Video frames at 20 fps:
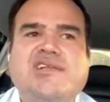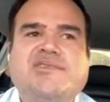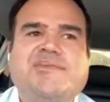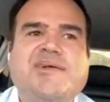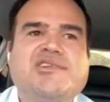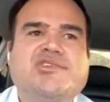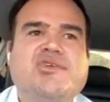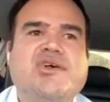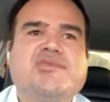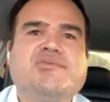As
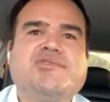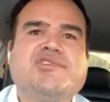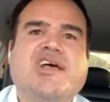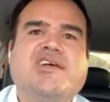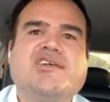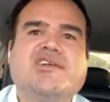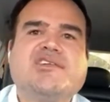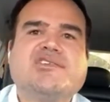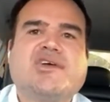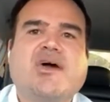pessoas
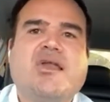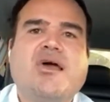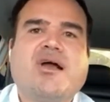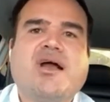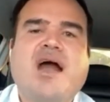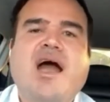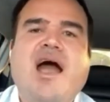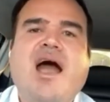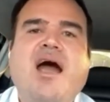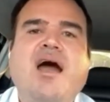muitas vezes
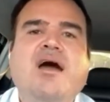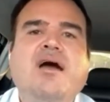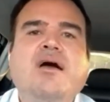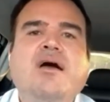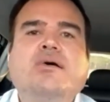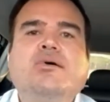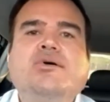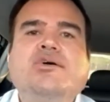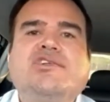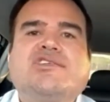colocam, ah,
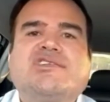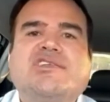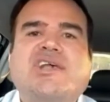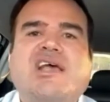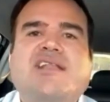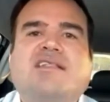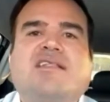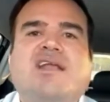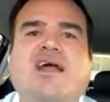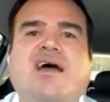o
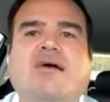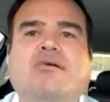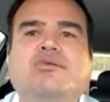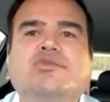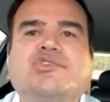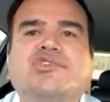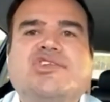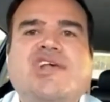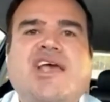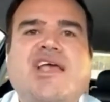
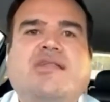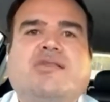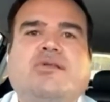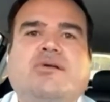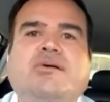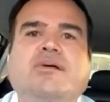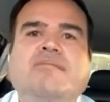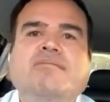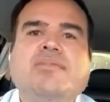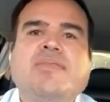centrão, o
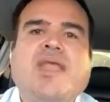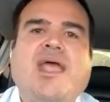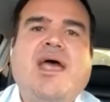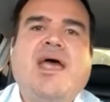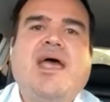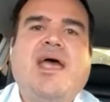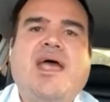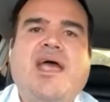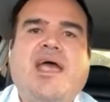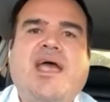centro, é,